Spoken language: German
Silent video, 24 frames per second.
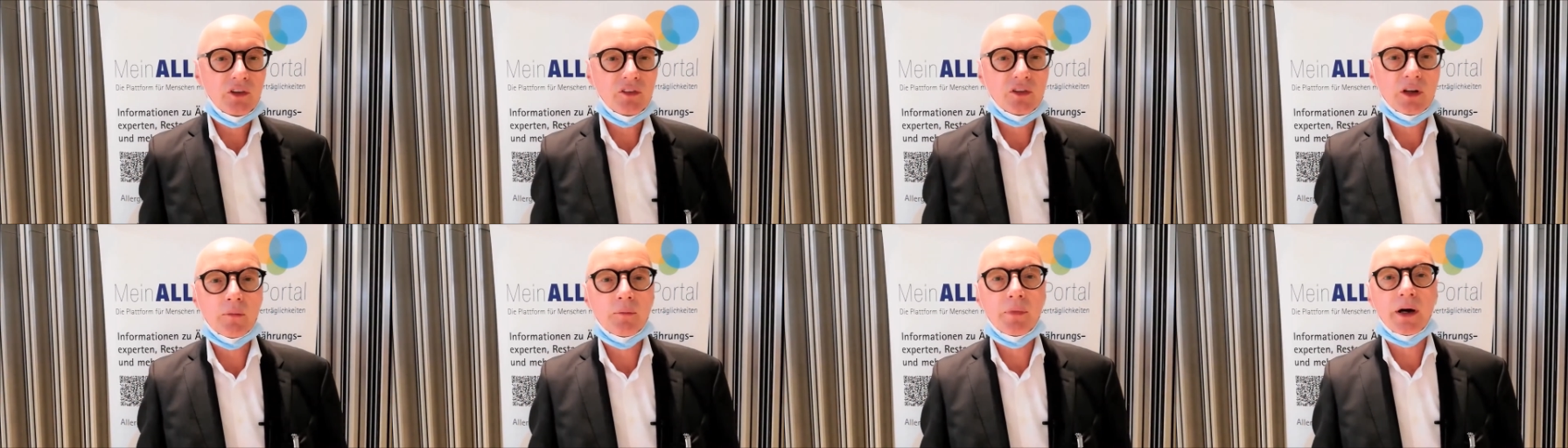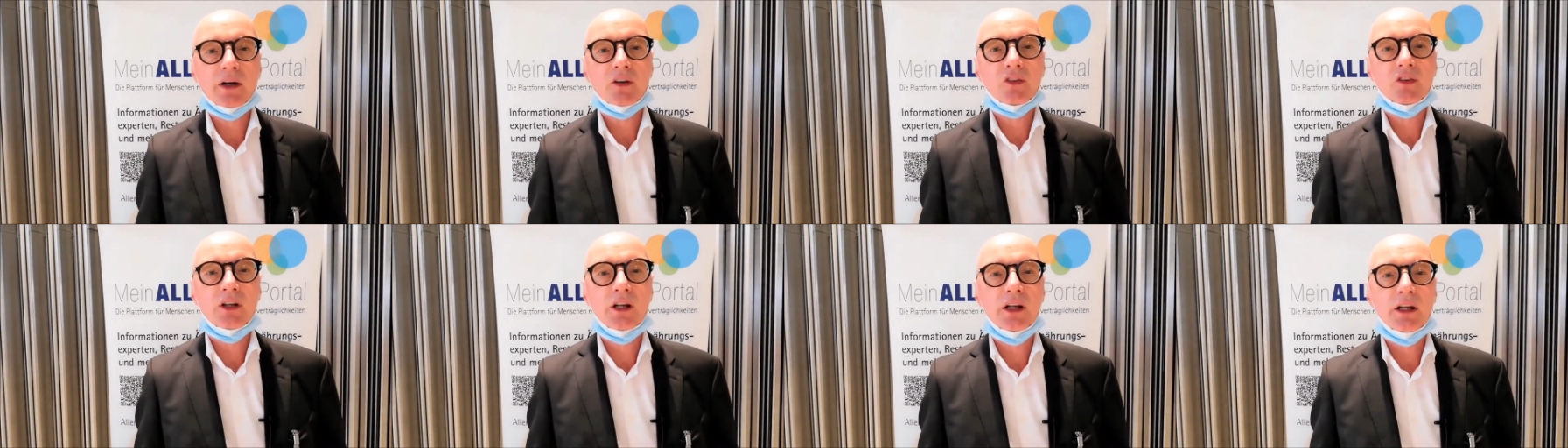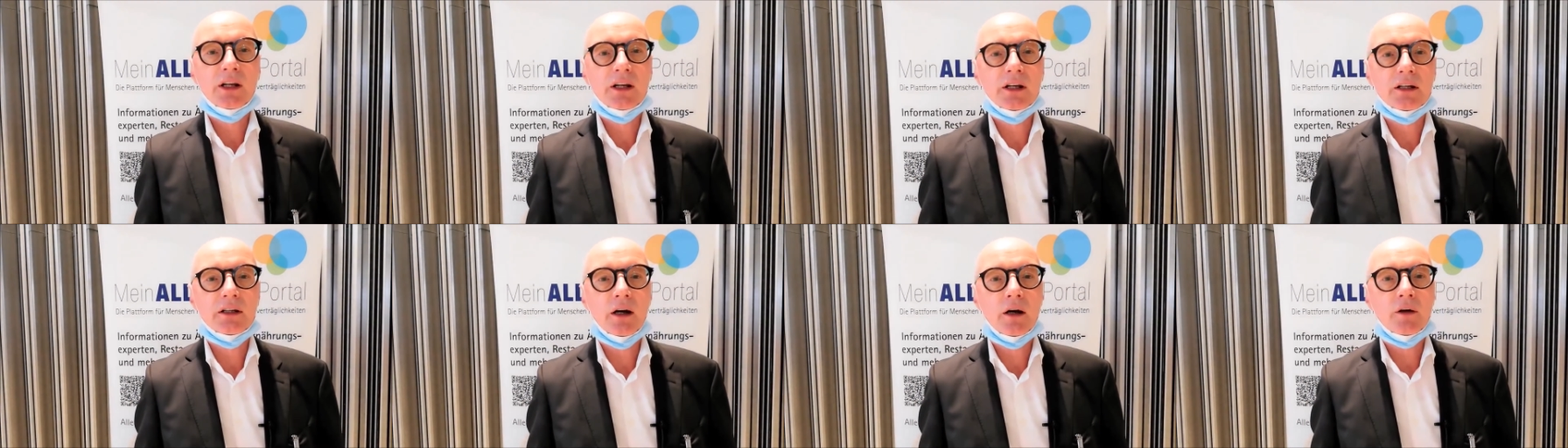dieser
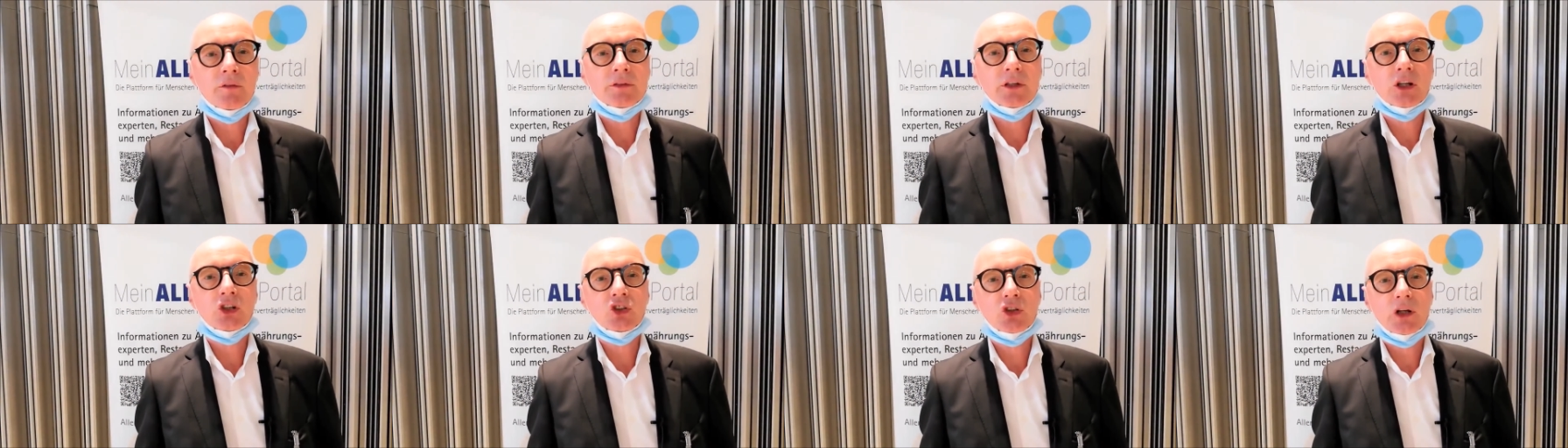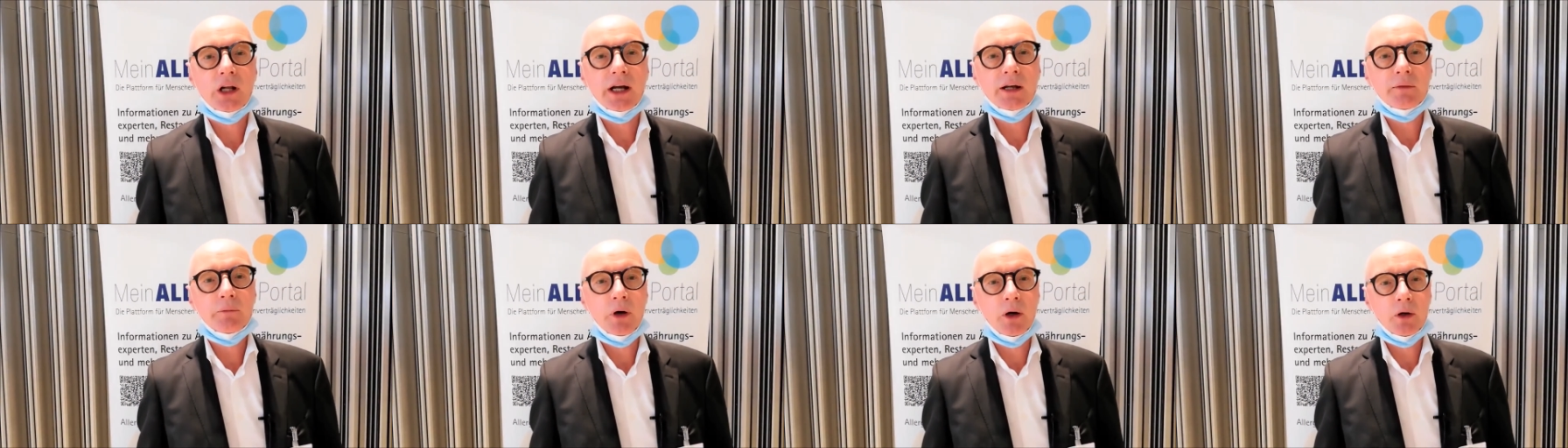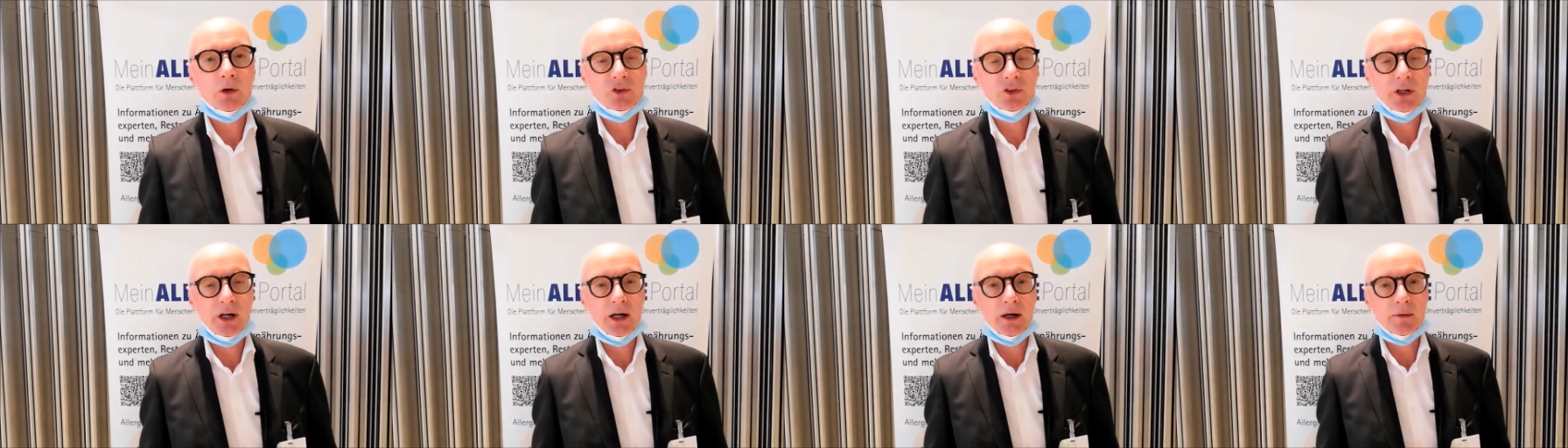Bakterien auf der
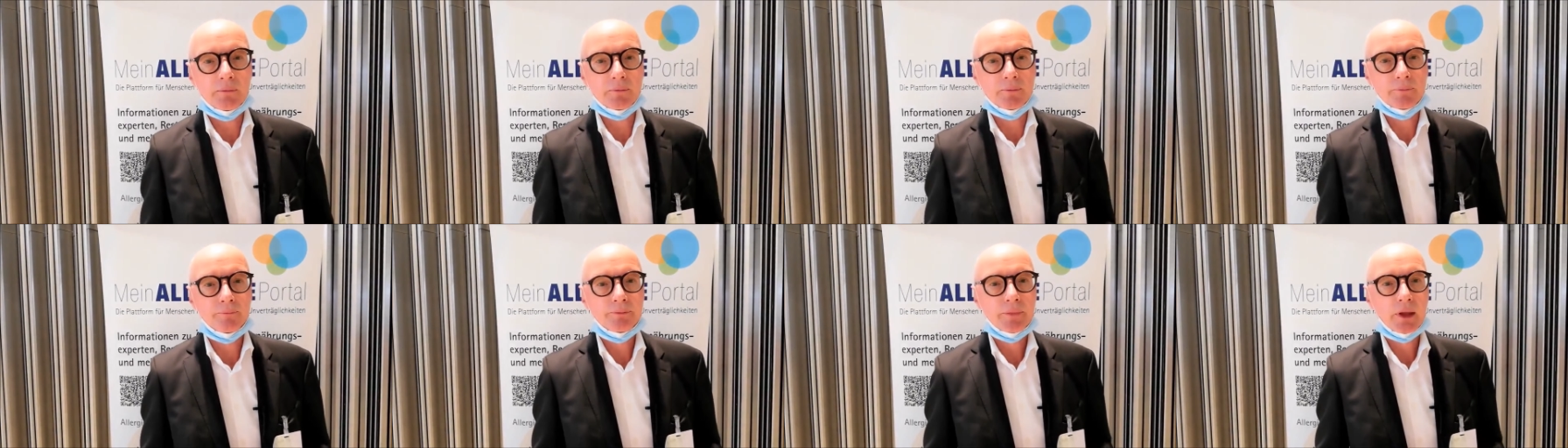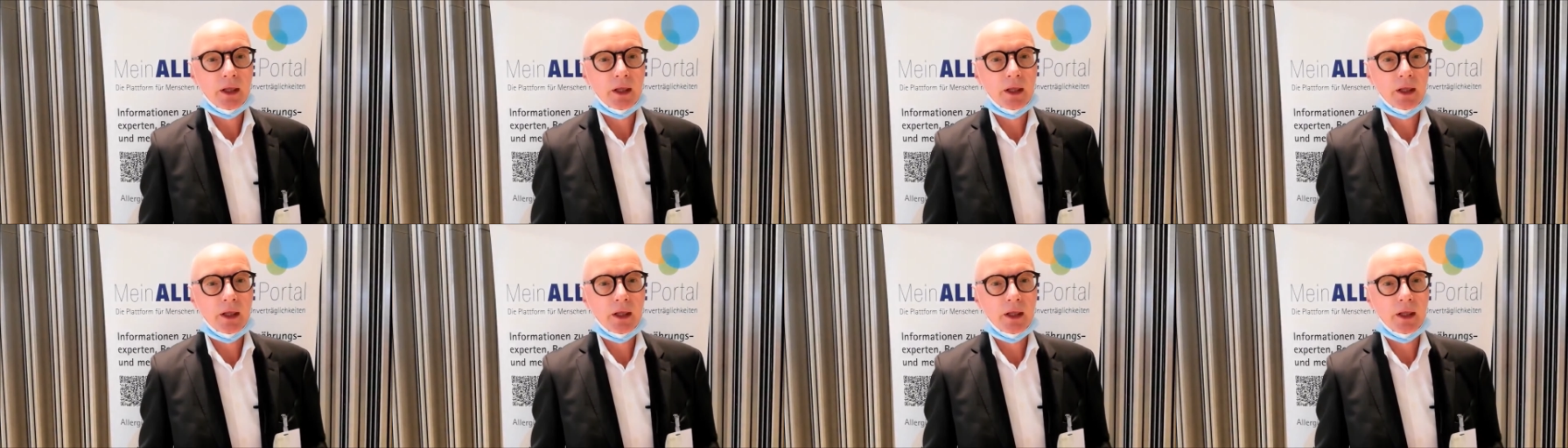Schleimhaut haben.